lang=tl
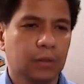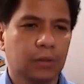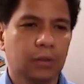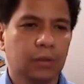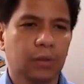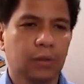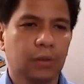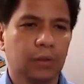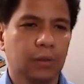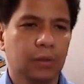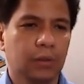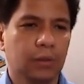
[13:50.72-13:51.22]

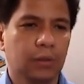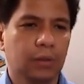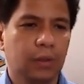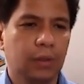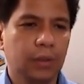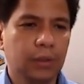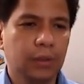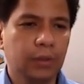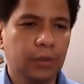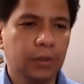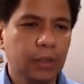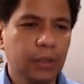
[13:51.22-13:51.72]
So
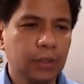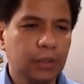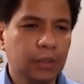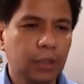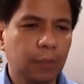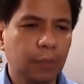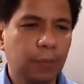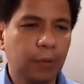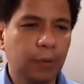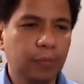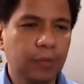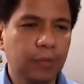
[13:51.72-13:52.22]
as you can
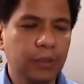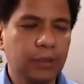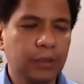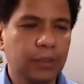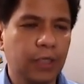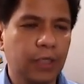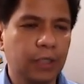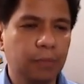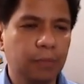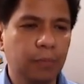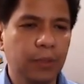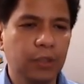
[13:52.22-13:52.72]
see from the
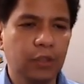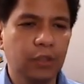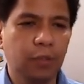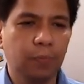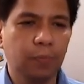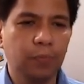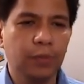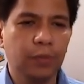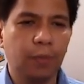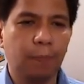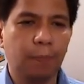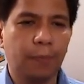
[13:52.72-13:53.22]
statement
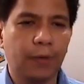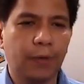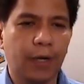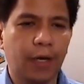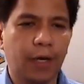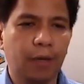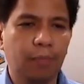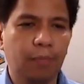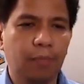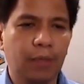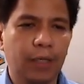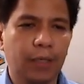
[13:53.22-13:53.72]
of the
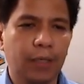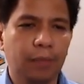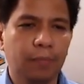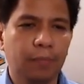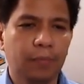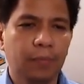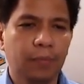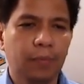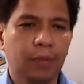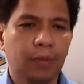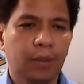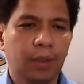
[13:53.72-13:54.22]

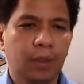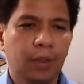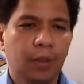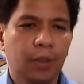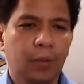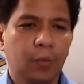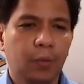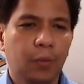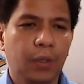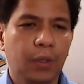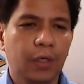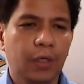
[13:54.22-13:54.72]
problem,
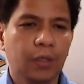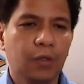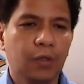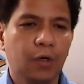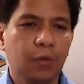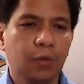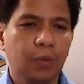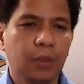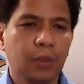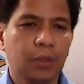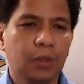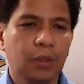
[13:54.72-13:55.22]
we are
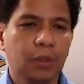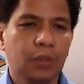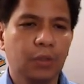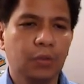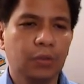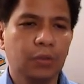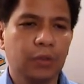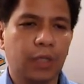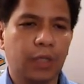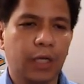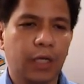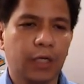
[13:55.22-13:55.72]
going to
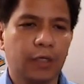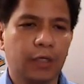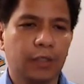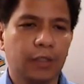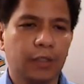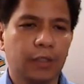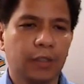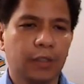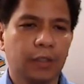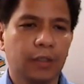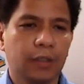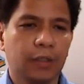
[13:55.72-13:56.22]
use
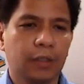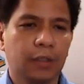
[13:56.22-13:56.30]
air